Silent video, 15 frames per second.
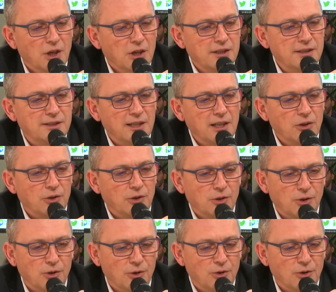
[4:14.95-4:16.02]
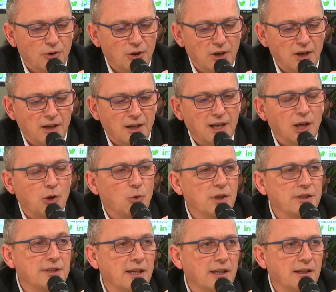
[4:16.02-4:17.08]
C'est euh, la,
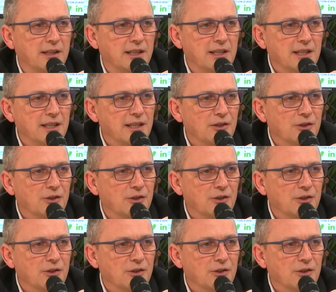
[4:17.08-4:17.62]
croisière qui,